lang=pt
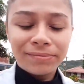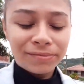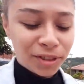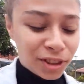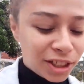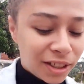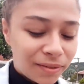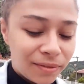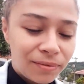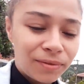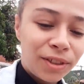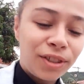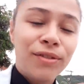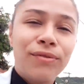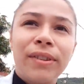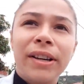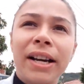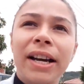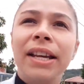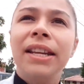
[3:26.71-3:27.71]
Vou, de, vou
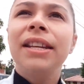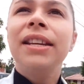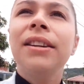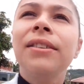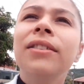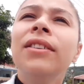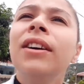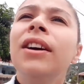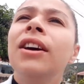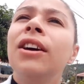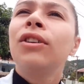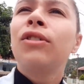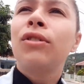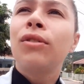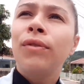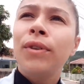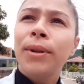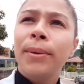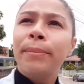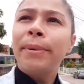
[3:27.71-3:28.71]
devagarinho. Eu
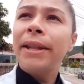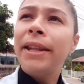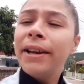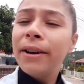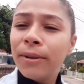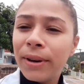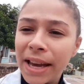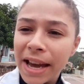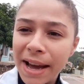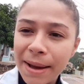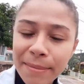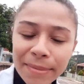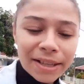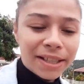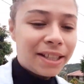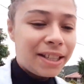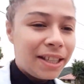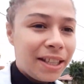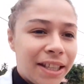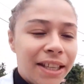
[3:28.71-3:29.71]
tô vendo um pé de goiaba
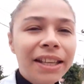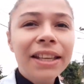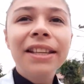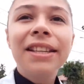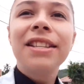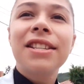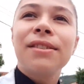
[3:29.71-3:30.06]
aqui.